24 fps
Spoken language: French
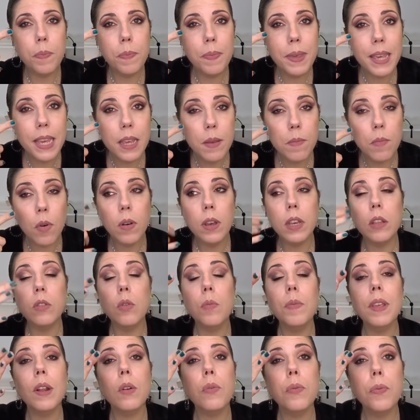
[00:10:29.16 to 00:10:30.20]
pigment et
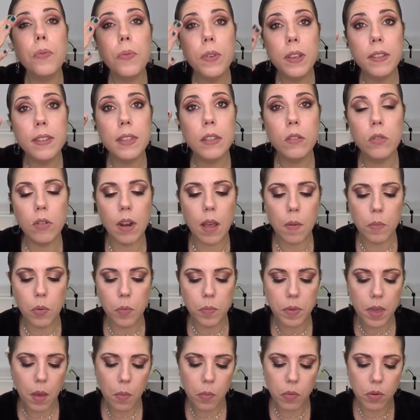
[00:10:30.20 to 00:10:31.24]
de bien le fixer sur la
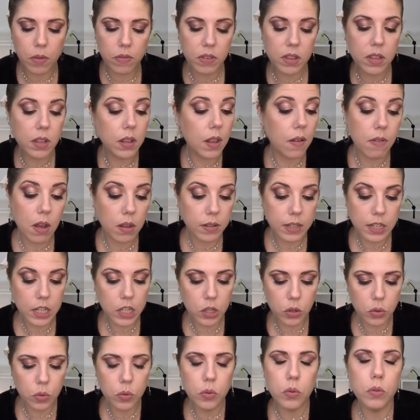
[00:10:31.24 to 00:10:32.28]
paupière pour éviter d'avoir des
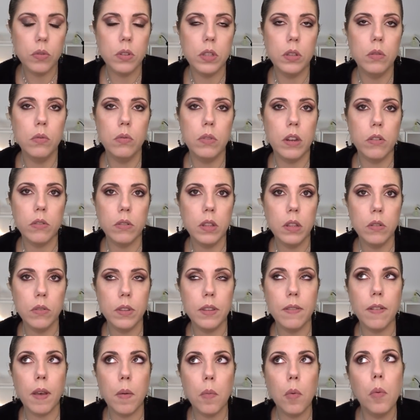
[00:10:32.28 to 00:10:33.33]
chutes aussi toute la journée. Donc
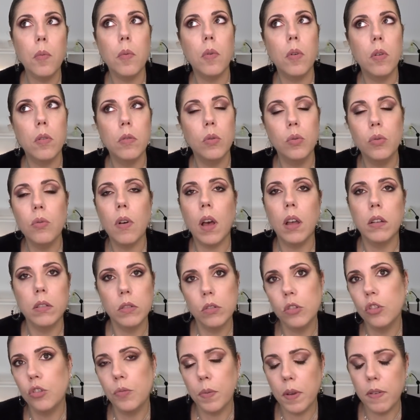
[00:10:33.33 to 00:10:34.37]
c'est vraiment au doigt
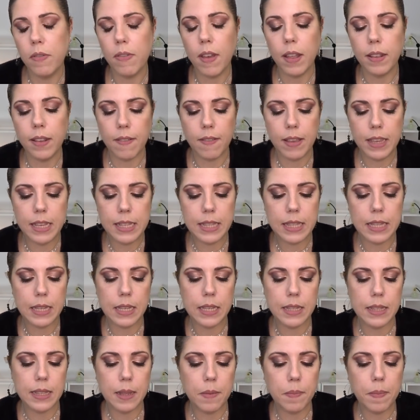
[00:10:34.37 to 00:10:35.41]
que je préfère travailler
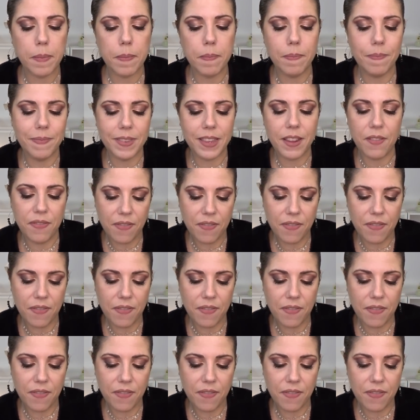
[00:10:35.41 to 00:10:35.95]
ces, ces ces